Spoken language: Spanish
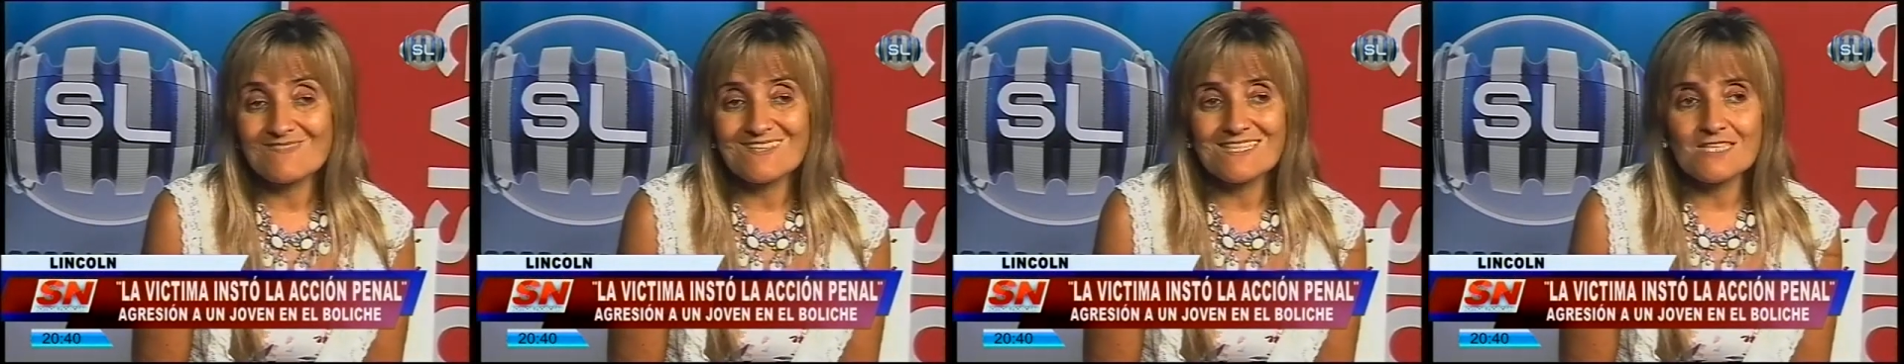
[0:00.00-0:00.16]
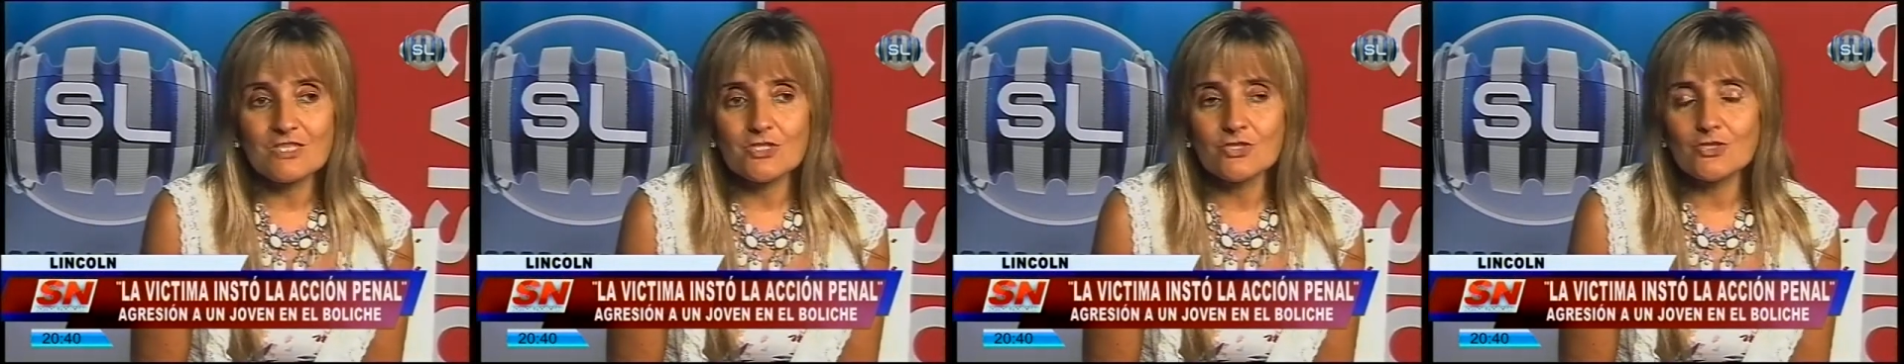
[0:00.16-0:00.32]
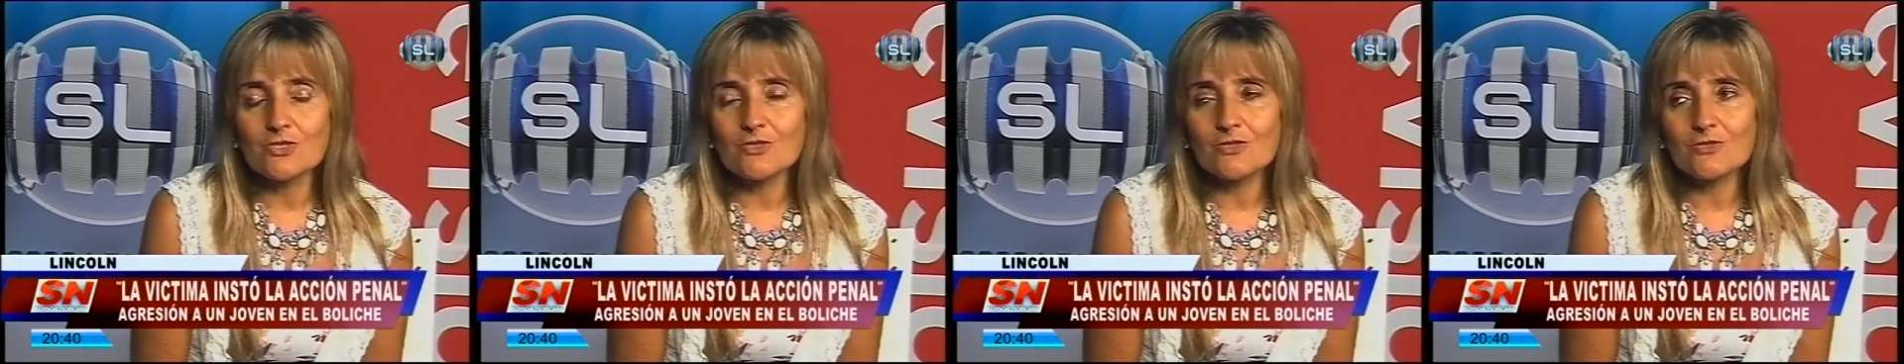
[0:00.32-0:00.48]

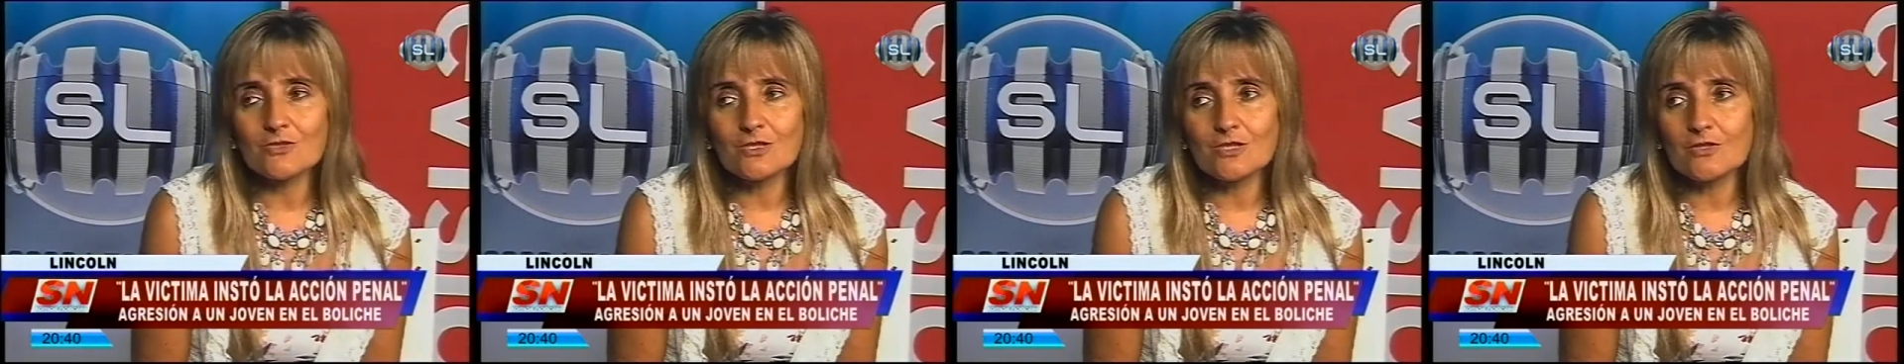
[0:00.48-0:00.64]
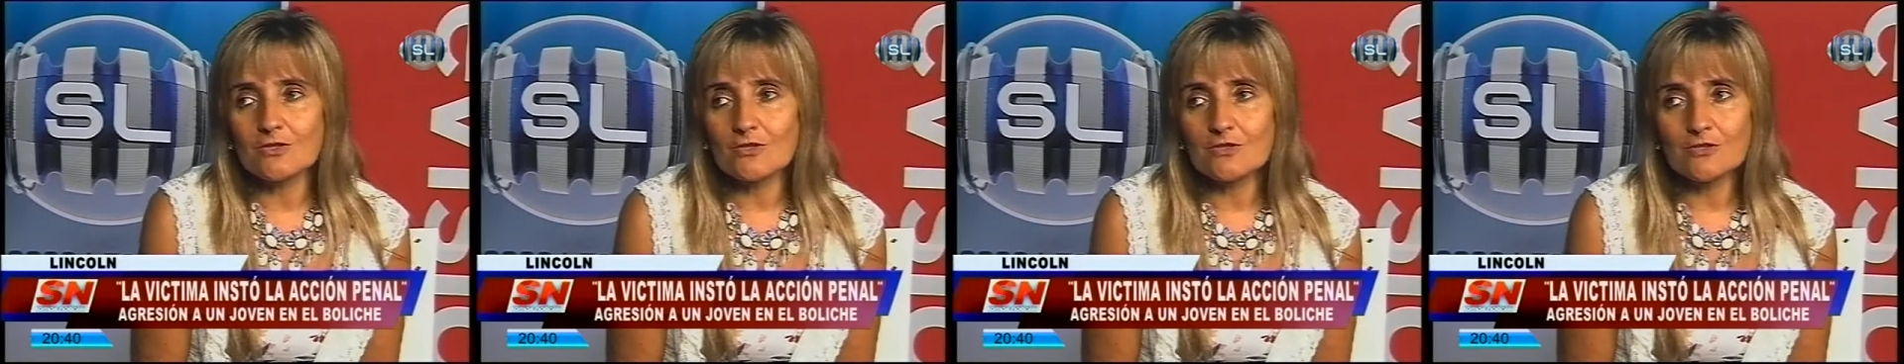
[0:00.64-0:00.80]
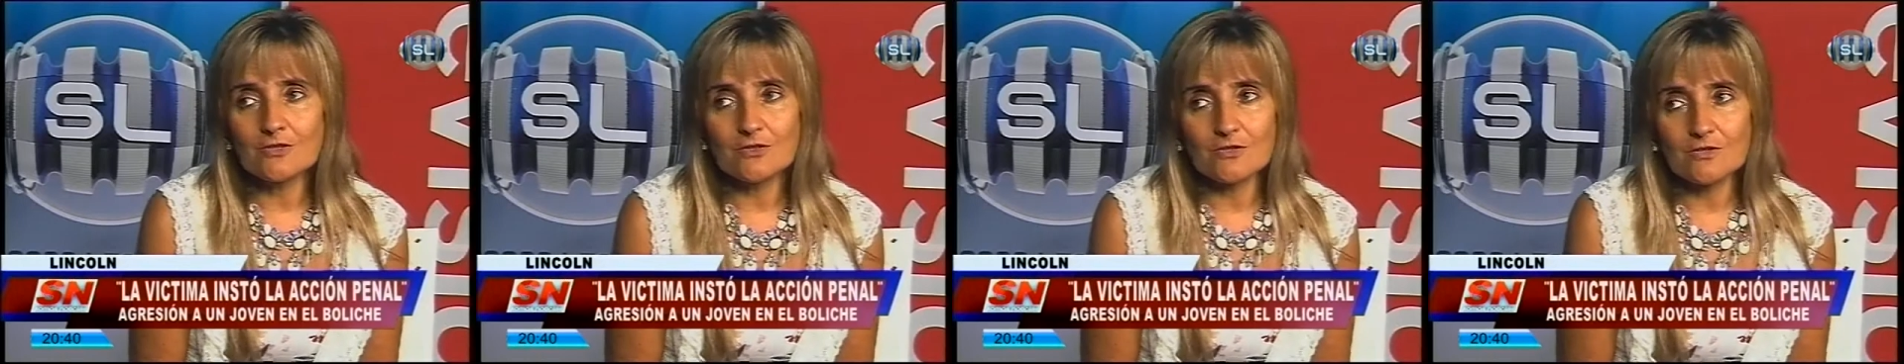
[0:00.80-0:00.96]
yo lo
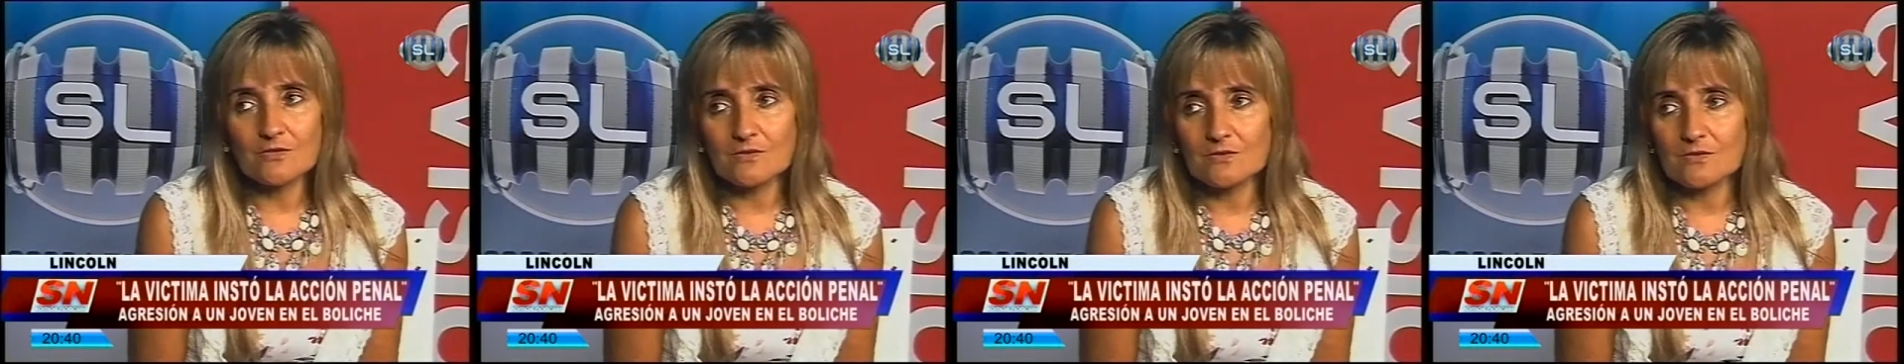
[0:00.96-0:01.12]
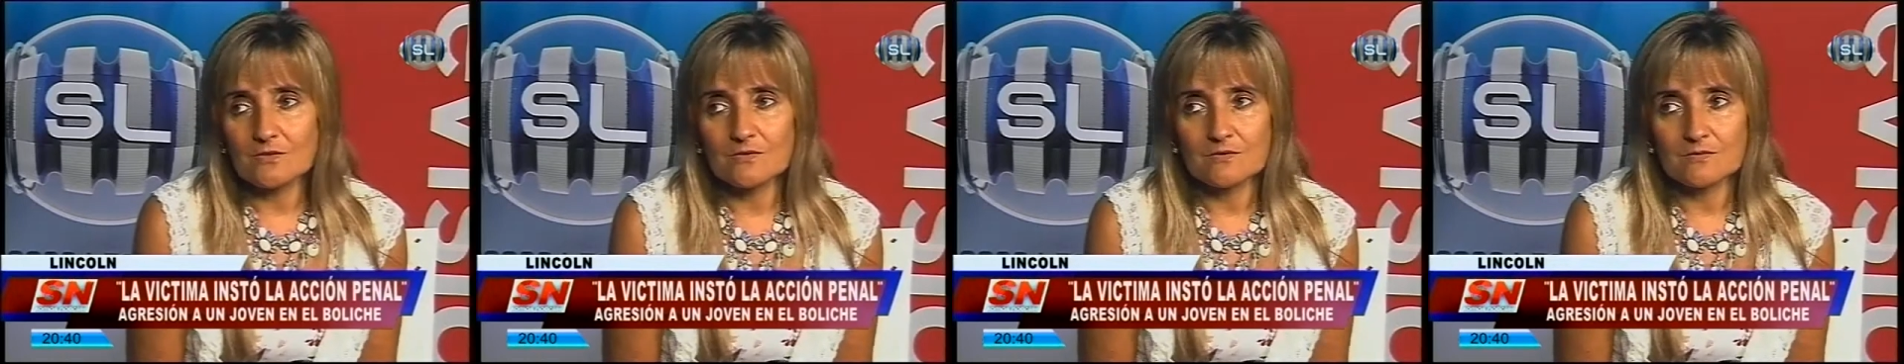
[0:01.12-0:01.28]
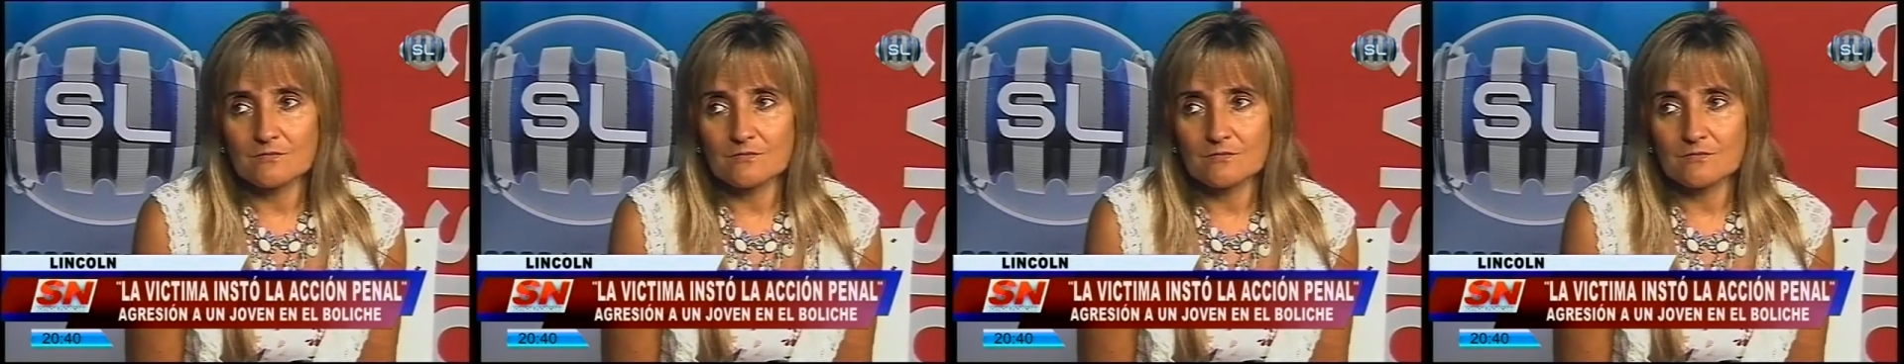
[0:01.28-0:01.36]
desconozco.